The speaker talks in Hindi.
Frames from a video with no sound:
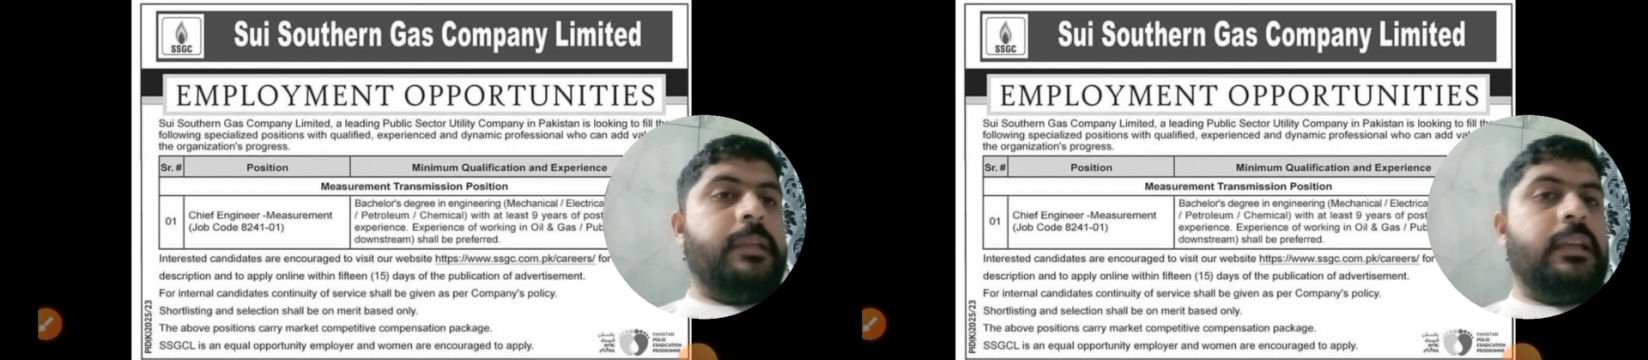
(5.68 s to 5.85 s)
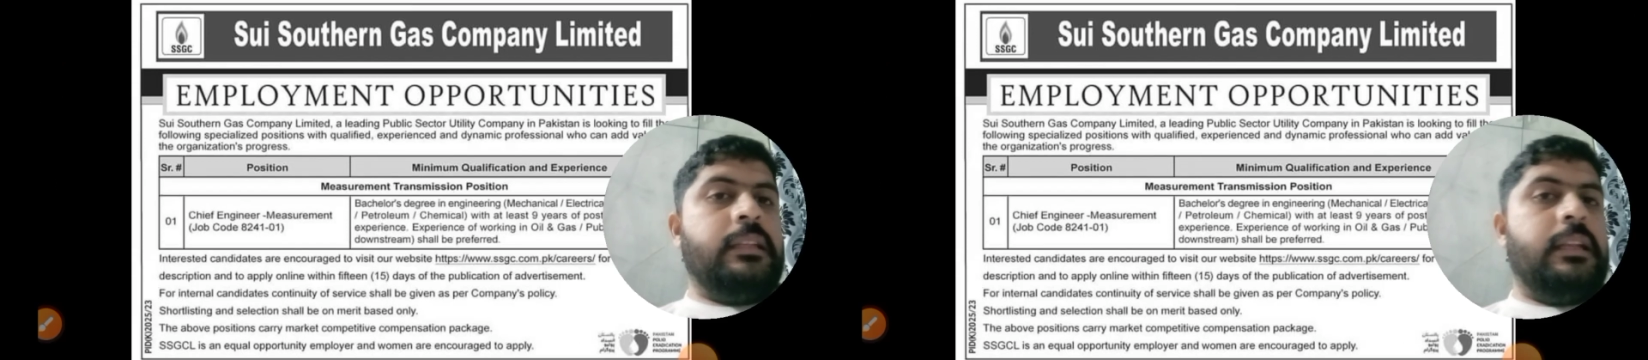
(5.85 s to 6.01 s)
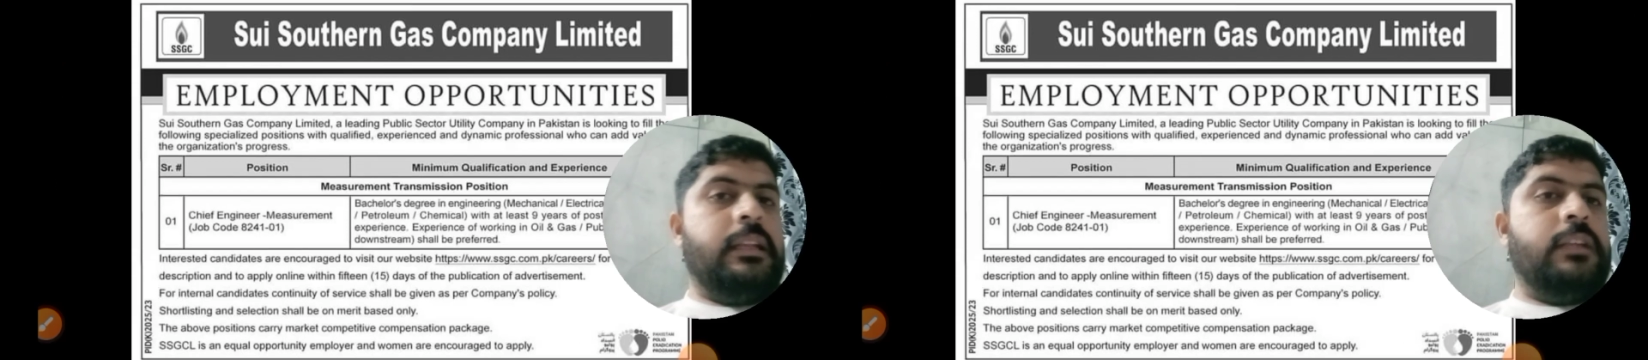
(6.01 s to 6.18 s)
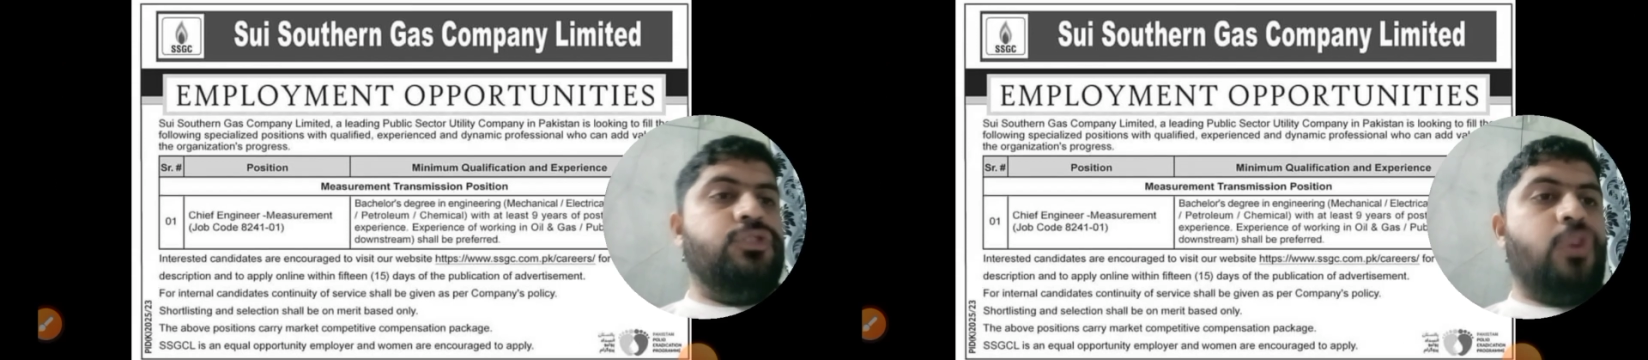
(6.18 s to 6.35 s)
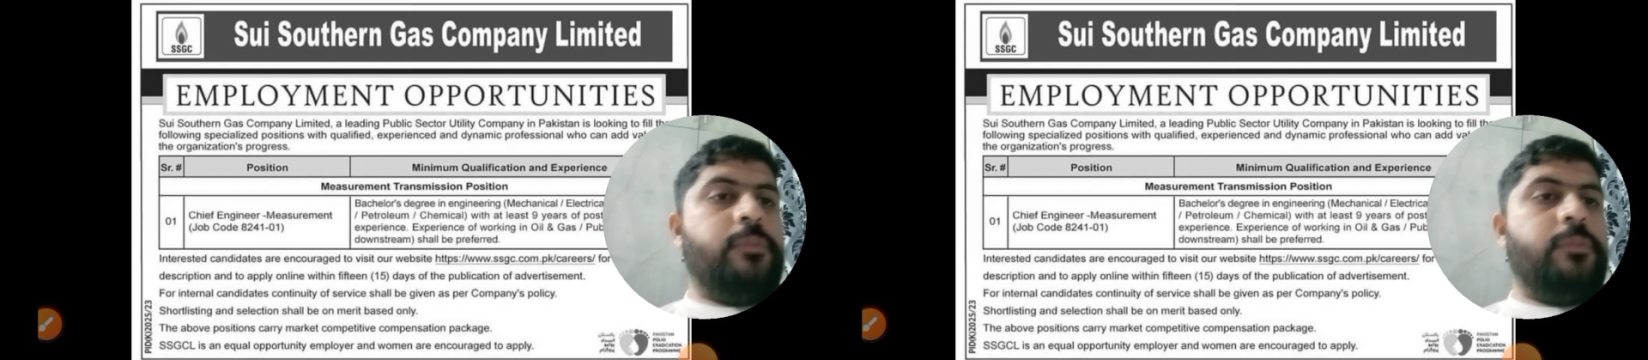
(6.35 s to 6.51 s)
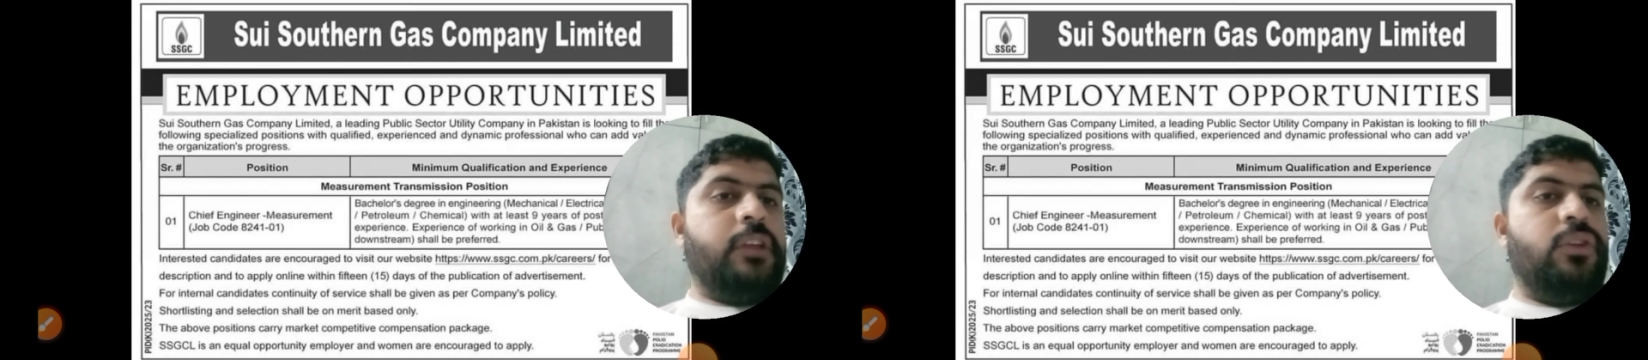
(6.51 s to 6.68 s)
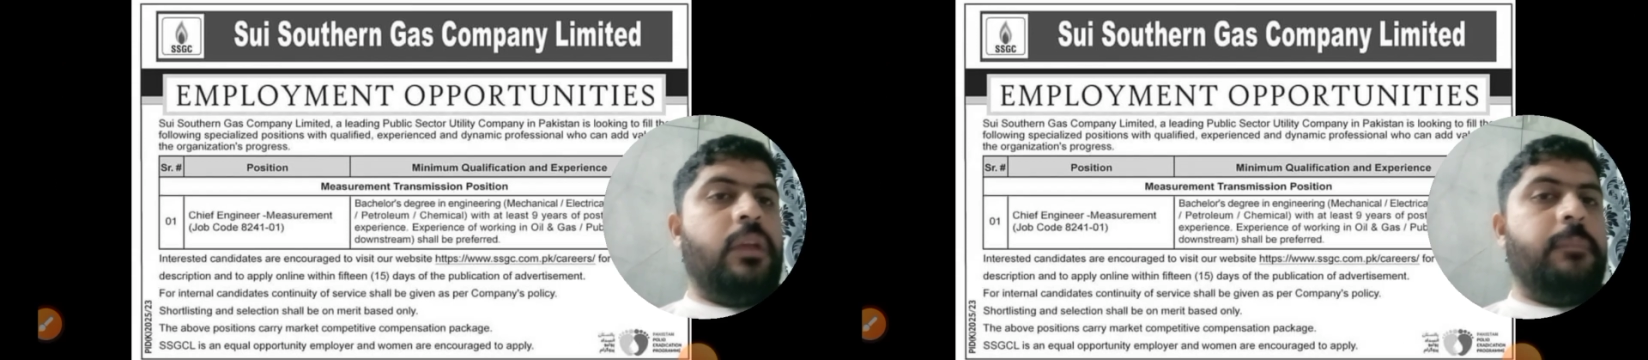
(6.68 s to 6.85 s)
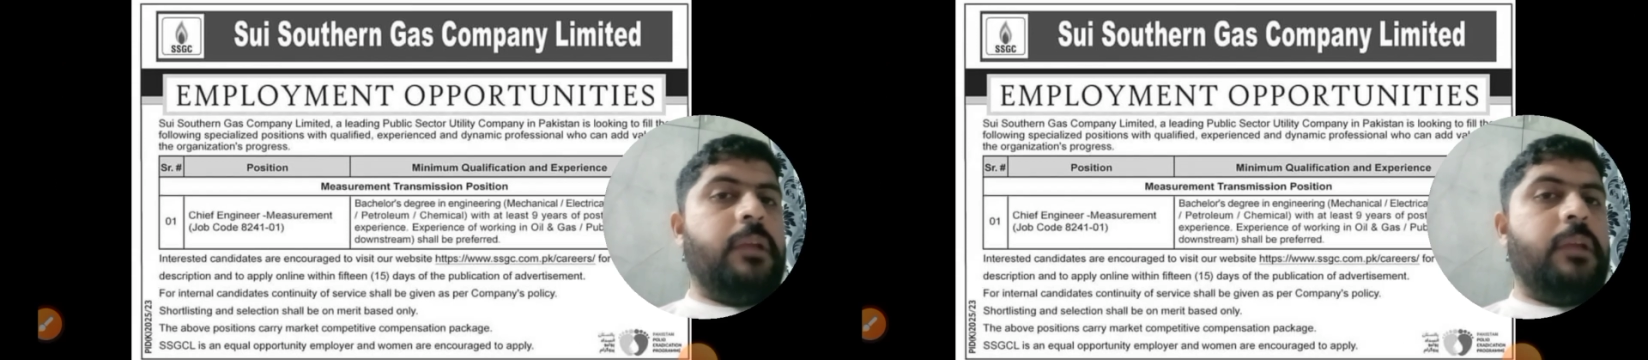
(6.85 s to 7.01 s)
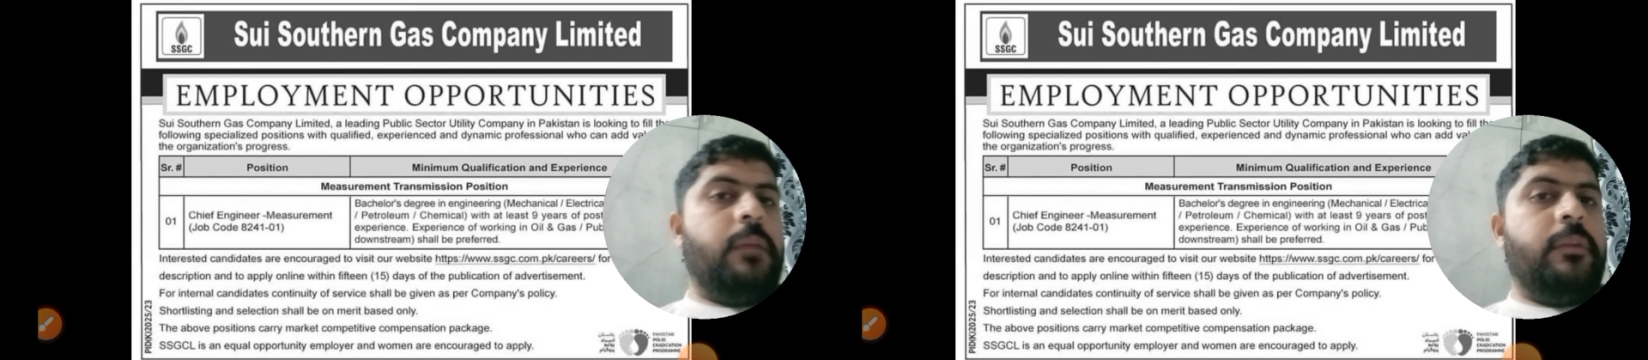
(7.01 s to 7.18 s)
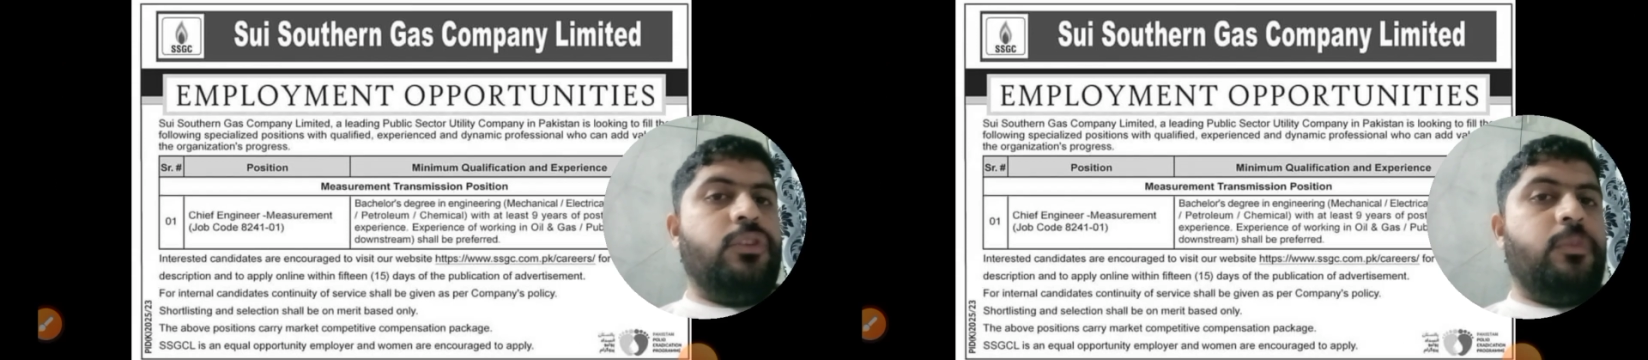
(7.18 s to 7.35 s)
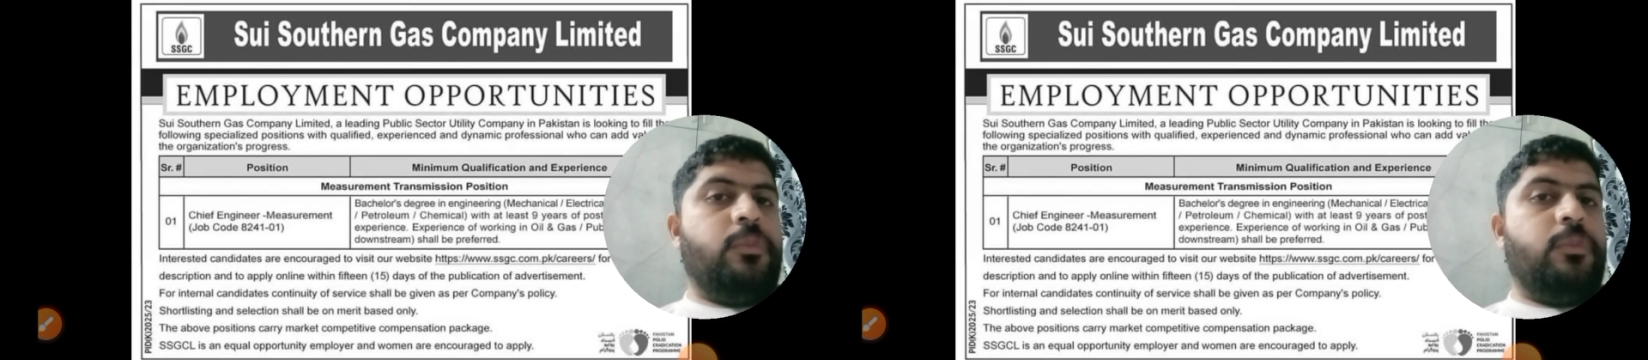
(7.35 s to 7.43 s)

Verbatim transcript: के अंदर जॉब्स आई हुई हैं एम्प्लॉयमेंट